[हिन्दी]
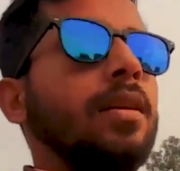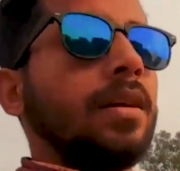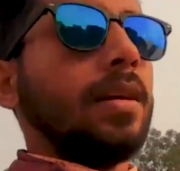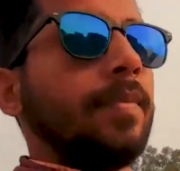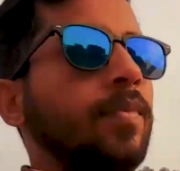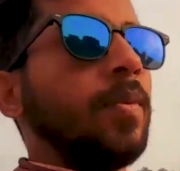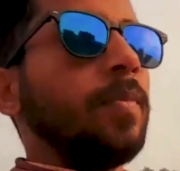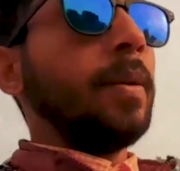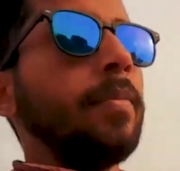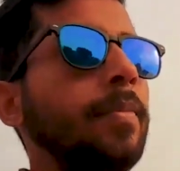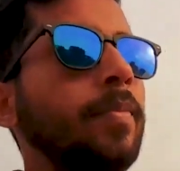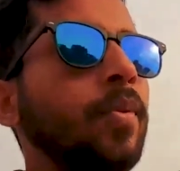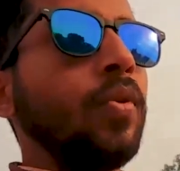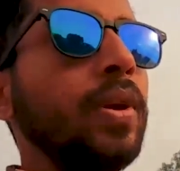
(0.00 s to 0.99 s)
आपको अपने
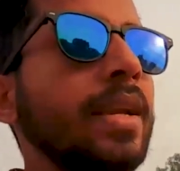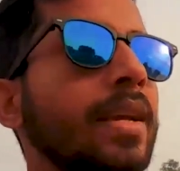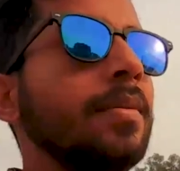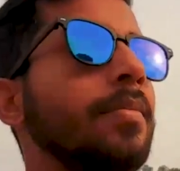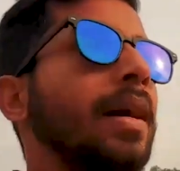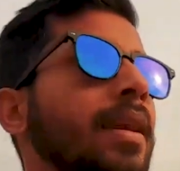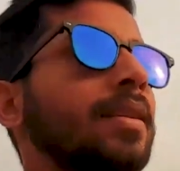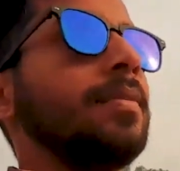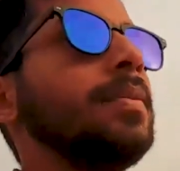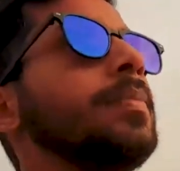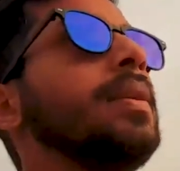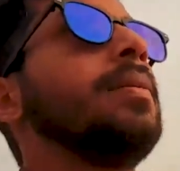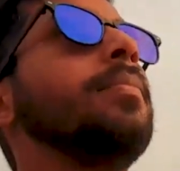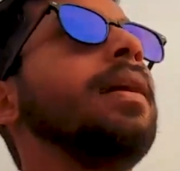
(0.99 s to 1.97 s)
बॉडी एंड माइंड सबसे
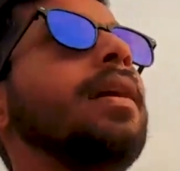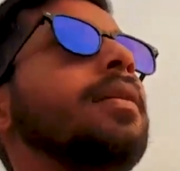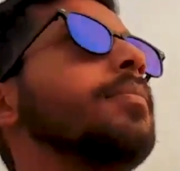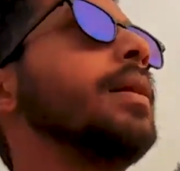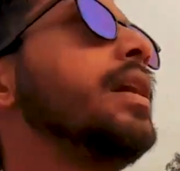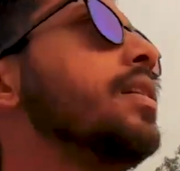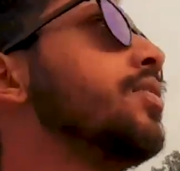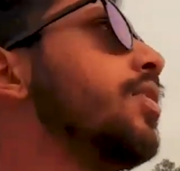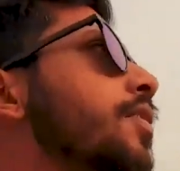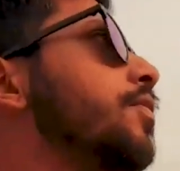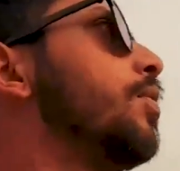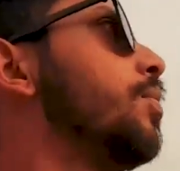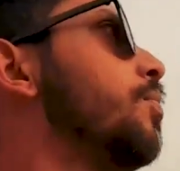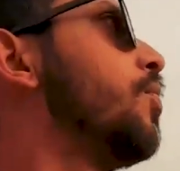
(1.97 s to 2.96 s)
पहले माइंड माइंड को आपको